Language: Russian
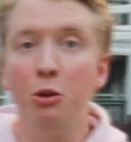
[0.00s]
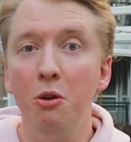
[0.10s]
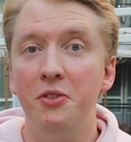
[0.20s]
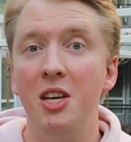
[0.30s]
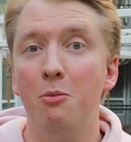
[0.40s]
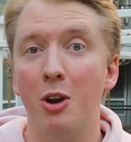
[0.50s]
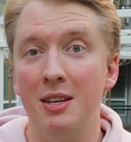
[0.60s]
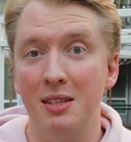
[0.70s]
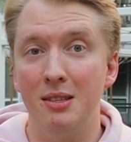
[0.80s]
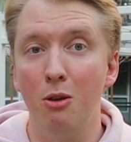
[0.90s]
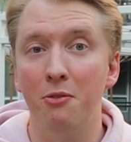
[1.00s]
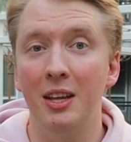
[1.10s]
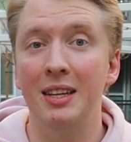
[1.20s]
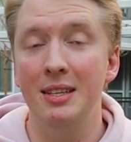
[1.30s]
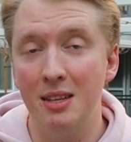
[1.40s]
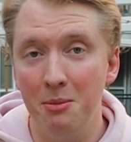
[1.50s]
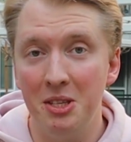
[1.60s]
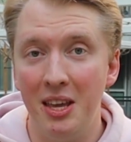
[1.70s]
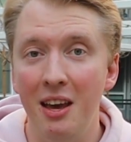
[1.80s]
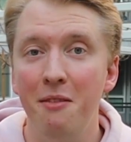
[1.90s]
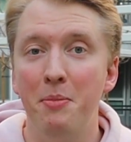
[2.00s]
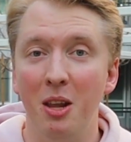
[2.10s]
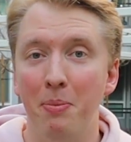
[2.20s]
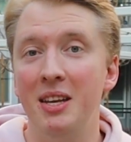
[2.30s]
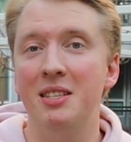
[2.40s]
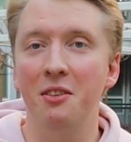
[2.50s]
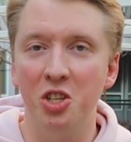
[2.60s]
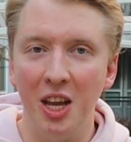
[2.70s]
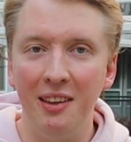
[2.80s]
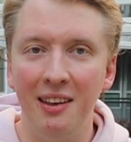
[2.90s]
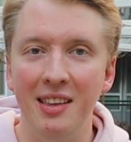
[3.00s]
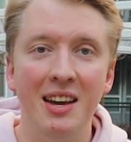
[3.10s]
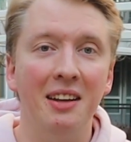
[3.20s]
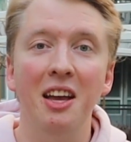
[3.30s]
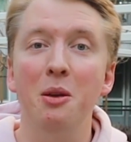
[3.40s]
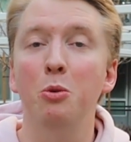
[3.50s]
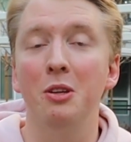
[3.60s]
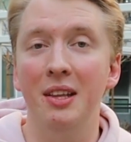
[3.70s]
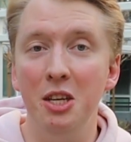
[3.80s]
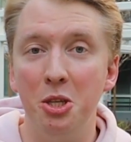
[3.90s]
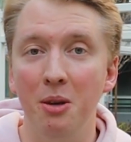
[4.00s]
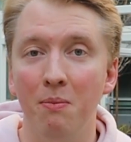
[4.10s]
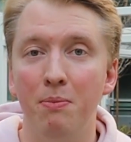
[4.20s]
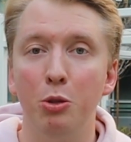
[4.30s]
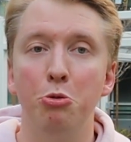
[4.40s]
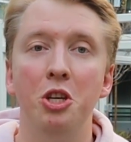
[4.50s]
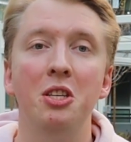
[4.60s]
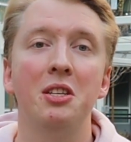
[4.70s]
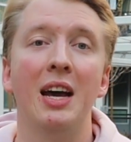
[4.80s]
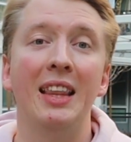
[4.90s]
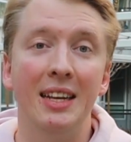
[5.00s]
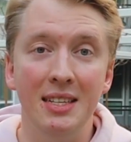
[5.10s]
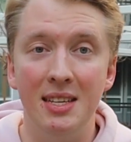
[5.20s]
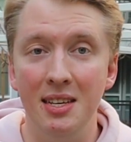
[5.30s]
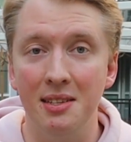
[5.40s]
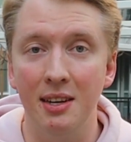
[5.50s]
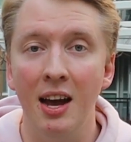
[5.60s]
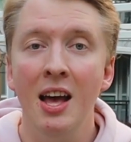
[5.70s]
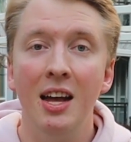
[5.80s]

Ну и в тему разных слов на английском языке перед поездкой в Штаты никогда не будет лишним подучить английский язык.